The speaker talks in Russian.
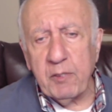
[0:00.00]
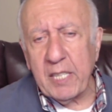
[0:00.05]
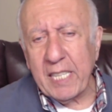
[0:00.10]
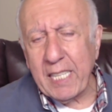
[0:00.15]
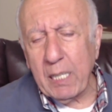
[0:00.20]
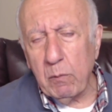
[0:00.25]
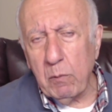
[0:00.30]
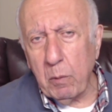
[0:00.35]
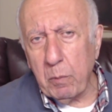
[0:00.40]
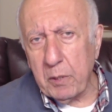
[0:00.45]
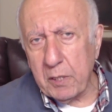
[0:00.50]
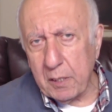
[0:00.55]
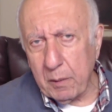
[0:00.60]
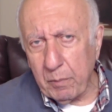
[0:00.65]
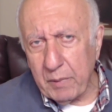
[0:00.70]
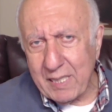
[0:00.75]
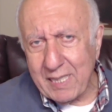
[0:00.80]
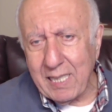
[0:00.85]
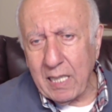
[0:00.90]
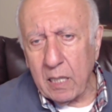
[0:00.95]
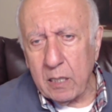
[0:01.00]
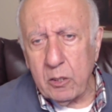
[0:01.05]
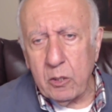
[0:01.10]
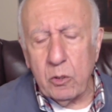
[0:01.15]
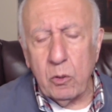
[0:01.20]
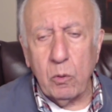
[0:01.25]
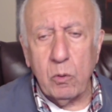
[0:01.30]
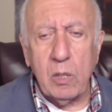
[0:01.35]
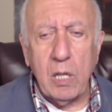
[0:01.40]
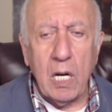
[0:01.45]
таким образом
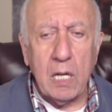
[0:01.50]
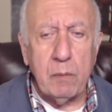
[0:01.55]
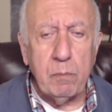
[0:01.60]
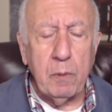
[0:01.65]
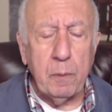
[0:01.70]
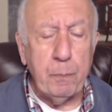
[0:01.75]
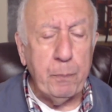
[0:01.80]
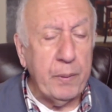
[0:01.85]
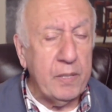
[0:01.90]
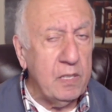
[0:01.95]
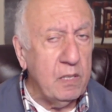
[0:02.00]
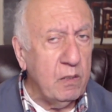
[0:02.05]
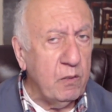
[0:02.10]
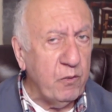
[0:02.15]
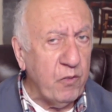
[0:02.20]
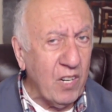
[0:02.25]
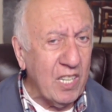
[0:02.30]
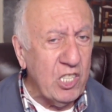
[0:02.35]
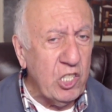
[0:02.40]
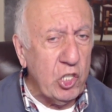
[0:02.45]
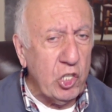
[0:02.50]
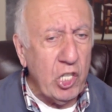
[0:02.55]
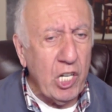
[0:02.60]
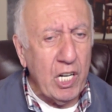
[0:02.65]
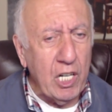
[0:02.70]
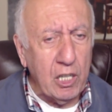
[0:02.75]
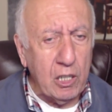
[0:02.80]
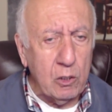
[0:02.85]
заодно как бы предотвращая